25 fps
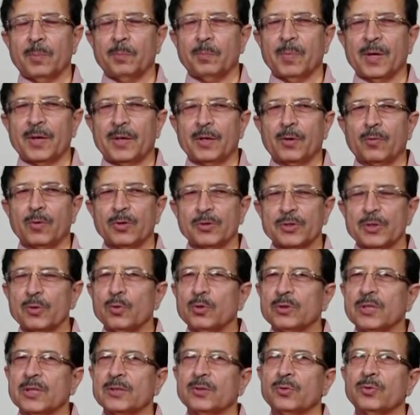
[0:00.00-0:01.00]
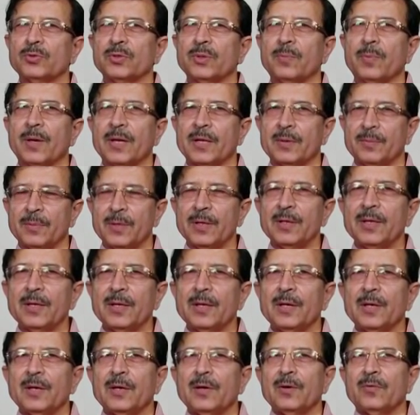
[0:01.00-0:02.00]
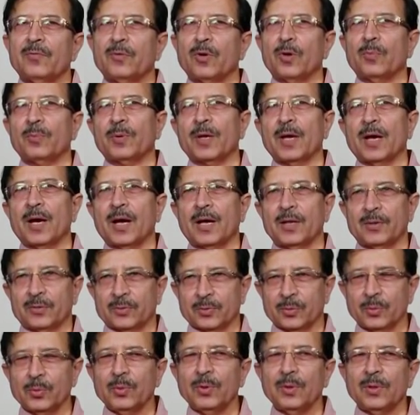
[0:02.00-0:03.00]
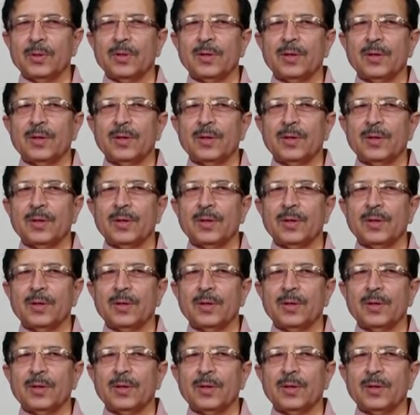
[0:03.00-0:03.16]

matriculation होता था उस ज़माने में from Gaya High School